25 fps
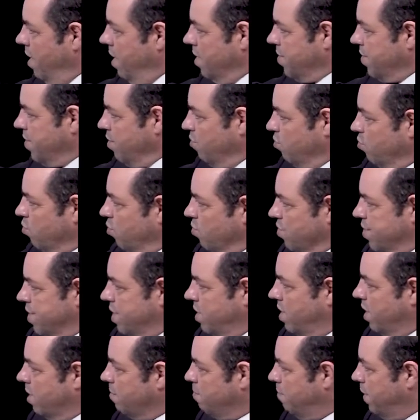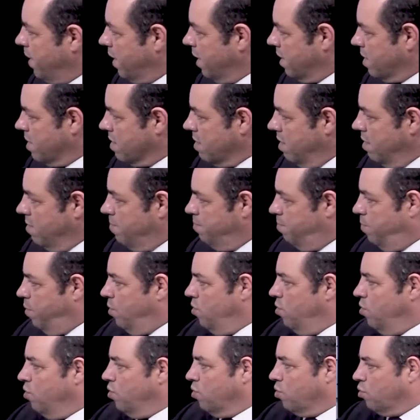Ah, si on considère par
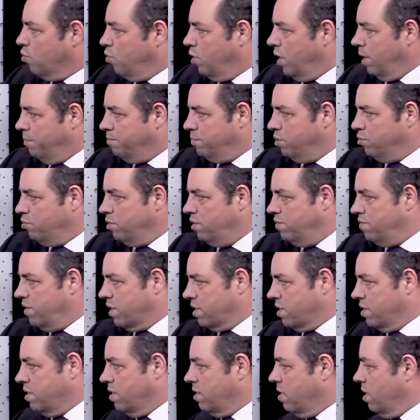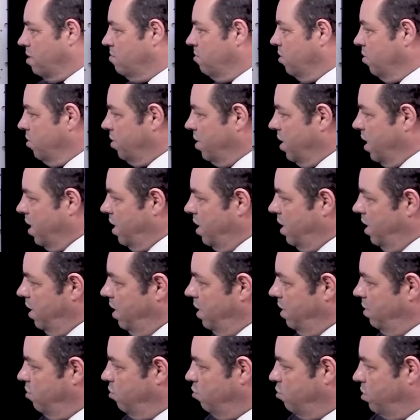exemple que la biodiversité mondiale
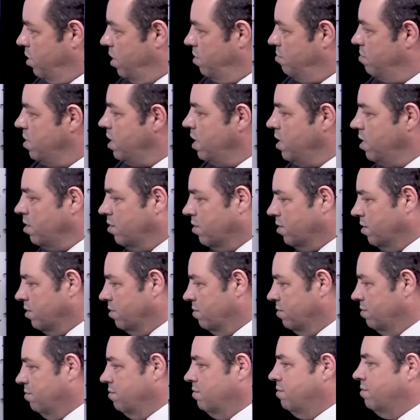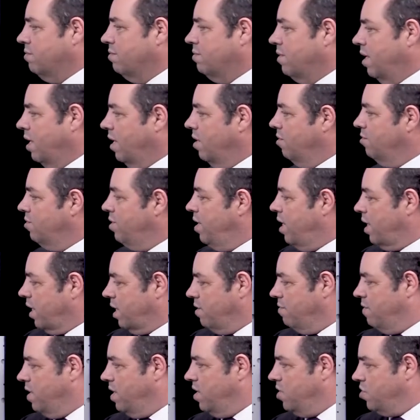est de 10 millions ah, on
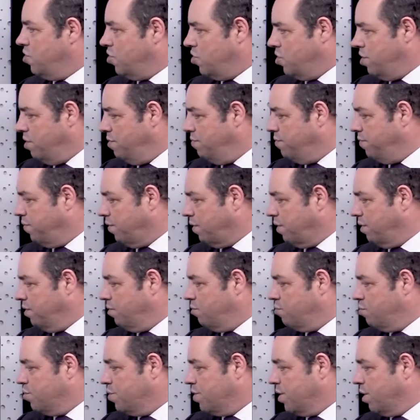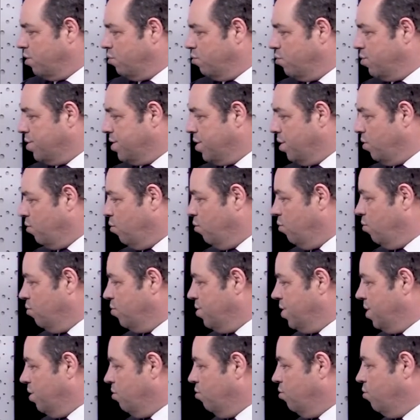arrive à un chiffre de
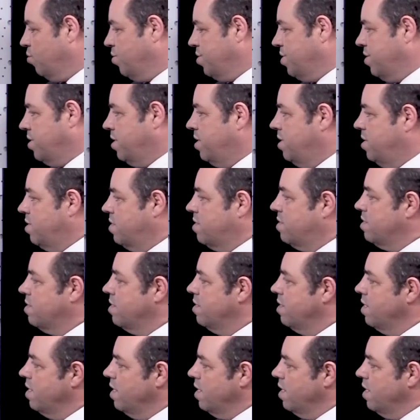0,006.